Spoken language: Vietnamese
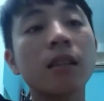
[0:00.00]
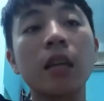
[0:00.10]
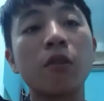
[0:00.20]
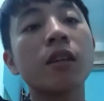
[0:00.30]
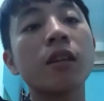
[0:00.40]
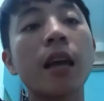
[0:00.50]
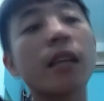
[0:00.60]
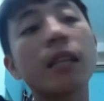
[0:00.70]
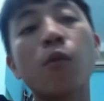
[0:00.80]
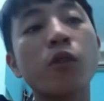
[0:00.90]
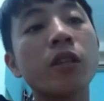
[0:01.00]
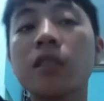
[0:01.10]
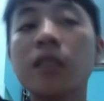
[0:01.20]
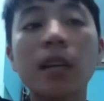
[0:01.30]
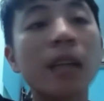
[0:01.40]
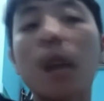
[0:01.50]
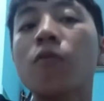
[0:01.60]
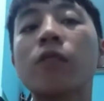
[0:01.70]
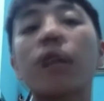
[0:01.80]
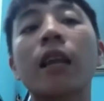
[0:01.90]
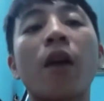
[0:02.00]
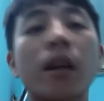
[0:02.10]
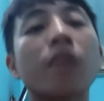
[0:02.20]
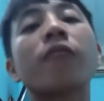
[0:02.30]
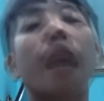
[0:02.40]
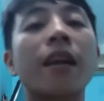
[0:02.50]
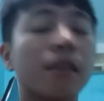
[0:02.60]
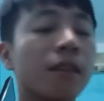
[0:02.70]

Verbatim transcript: kiểu như thế thì buổi trưa chắc chắn không thể nào ở trong nhà được